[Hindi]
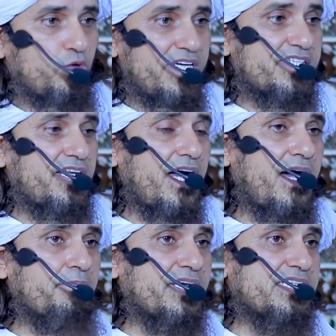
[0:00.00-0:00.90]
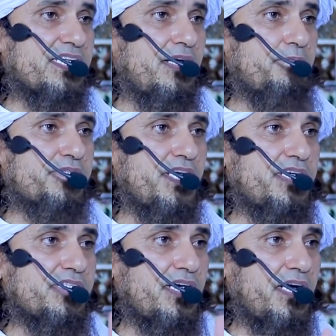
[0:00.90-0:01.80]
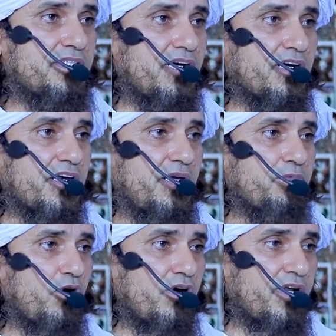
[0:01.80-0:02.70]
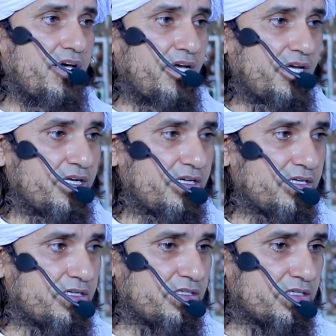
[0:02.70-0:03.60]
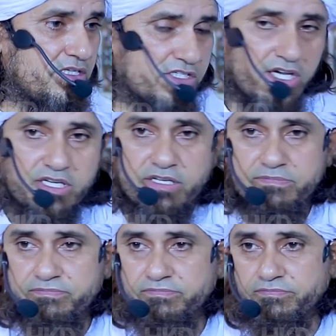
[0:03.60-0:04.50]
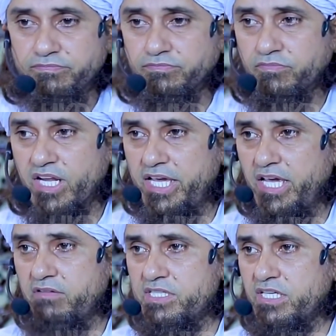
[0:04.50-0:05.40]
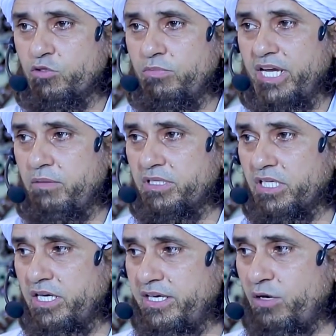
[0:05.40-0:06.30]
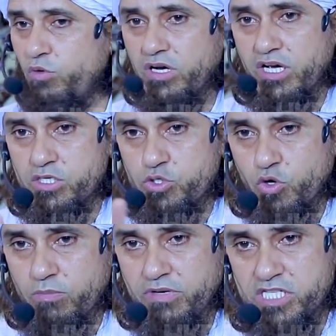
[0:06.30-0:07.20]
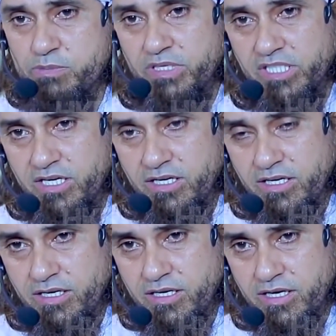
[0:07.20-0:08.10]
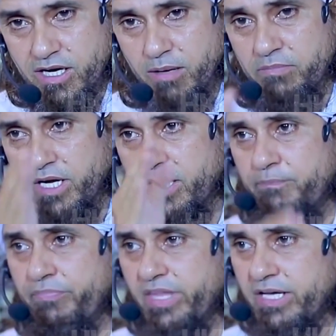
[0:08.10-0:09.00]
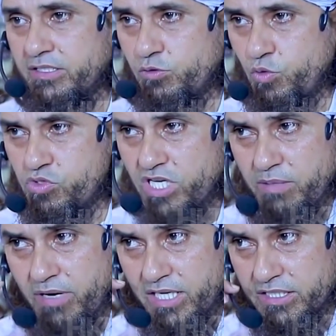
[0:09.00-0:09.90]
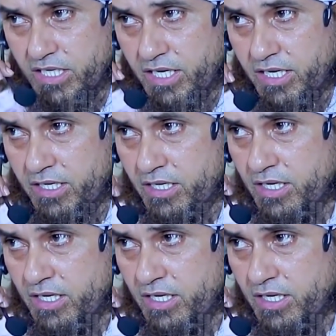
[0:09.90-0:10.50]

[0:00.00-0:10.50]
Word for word: तो इस्लाम के सबसे ज़्यादा करीब कौन है ईसाई एक वजह तो मैंने बताई कि उनका जुर्म नस्बता कम है दूसरी बात ये